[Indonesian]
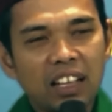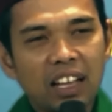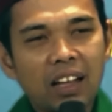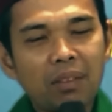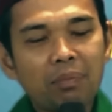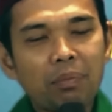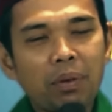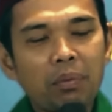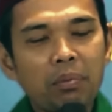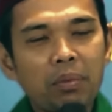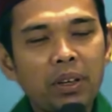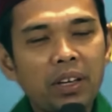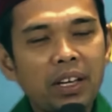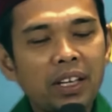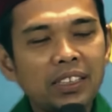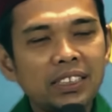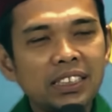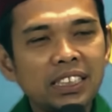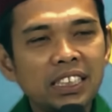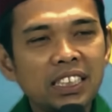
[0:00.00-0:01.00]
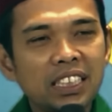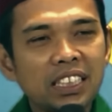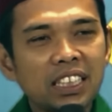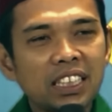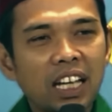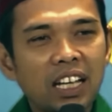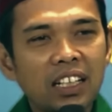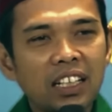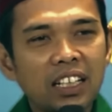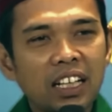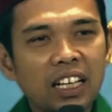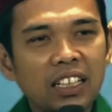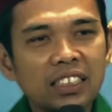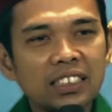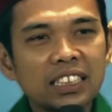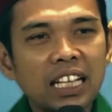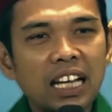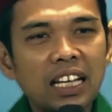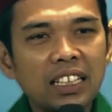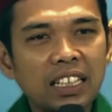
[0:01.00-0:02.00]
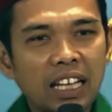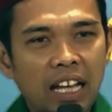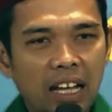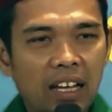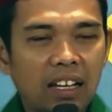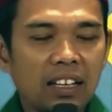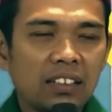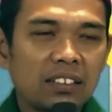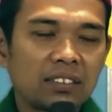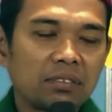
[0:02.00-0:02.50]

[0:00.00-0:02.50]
Apa beda cinta dengan sayang?